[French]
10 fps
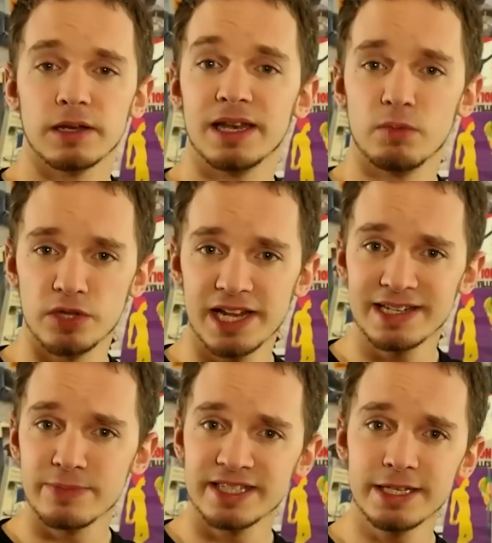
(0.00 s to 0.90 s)
Les modèles
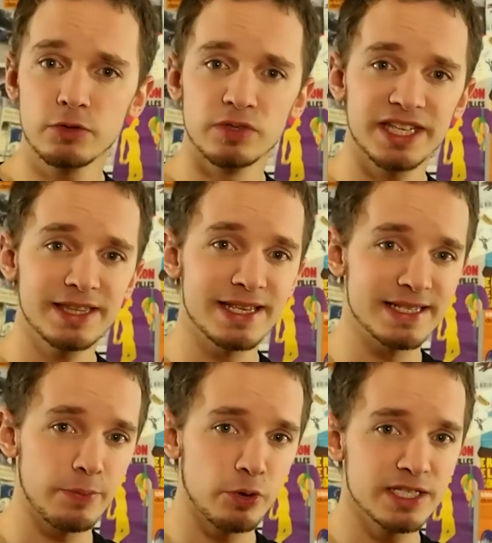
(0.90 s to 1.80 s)
climatiques contiennent
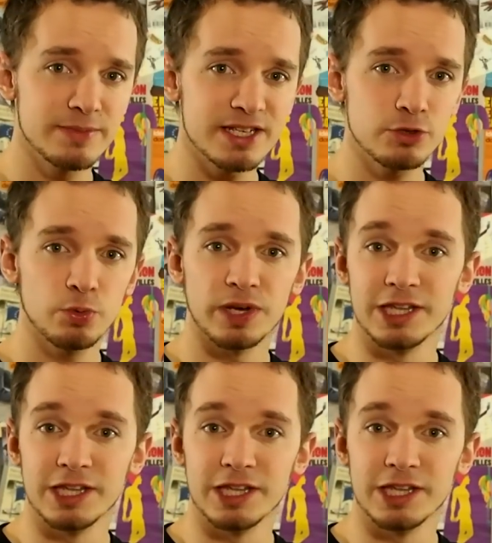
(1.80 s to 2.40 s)
des approximations